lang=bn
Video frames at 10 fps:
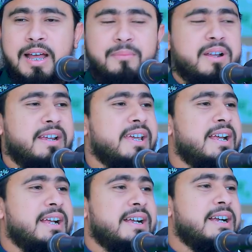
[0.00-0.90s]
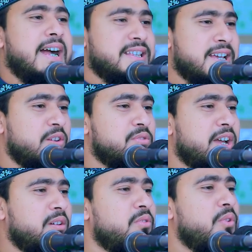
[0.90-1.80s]
আমরা কি কাজা
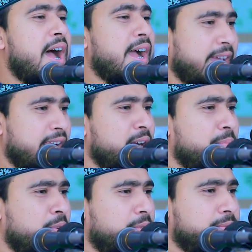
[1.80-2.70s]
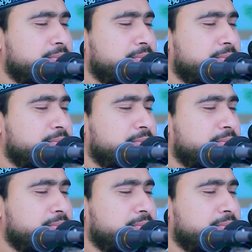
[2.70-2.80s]
রোজাগুলো আগে রাখবো